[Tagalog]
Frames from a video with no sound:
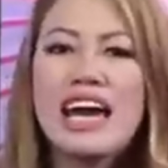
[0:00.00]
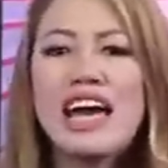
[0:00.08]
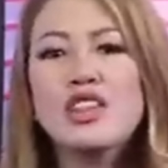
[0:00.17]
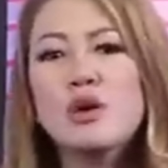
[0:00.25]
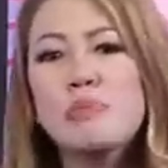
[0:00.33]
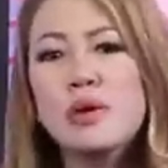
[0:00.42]

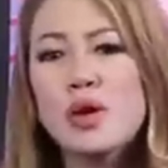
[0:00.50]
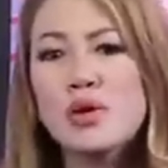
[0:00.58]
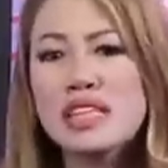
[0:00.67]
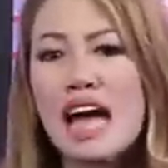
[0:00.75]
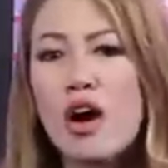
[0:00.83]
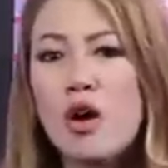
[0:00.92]
Ito po
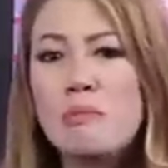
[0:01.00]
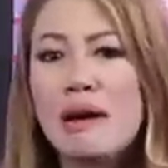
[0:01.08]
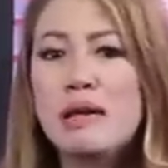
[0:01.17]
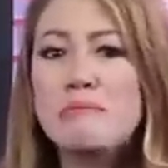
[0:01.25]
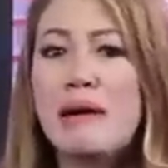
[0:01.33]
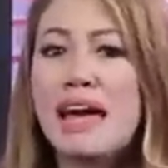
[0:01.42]
yung taong
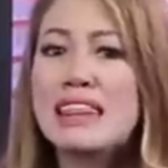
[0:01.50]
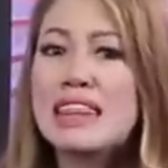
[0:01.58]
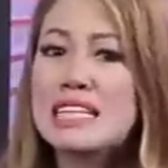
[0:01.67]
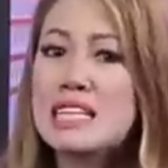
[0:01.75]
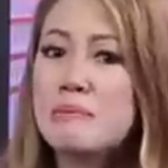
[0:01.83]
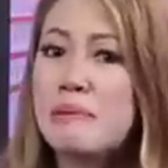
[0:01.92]
may
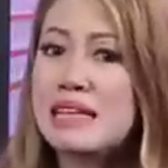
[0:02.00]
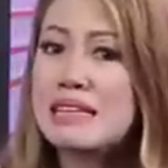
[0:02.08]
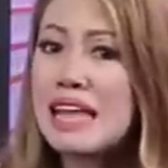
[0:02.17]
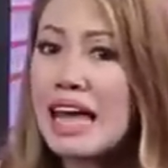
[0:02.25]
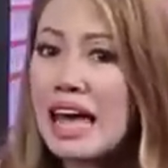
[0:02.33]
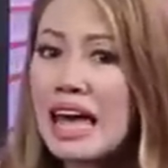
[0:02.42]
benda sa
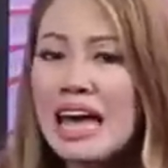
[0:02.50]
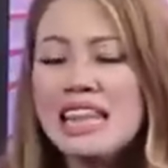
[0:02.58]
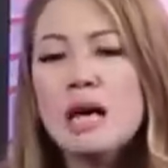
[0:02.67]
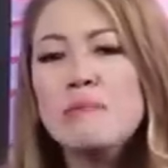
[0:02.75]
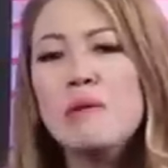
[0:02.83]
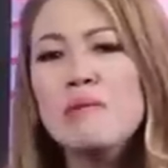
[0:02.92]
binte
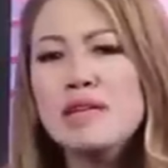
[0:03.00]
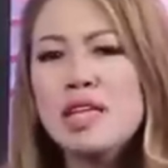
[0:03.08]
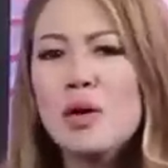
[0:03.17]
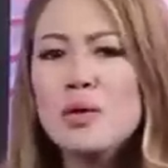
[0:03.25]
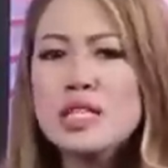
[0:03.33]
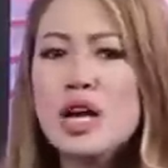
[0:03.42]
na
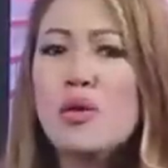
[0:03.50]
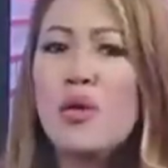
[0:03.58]
pumunta ho sa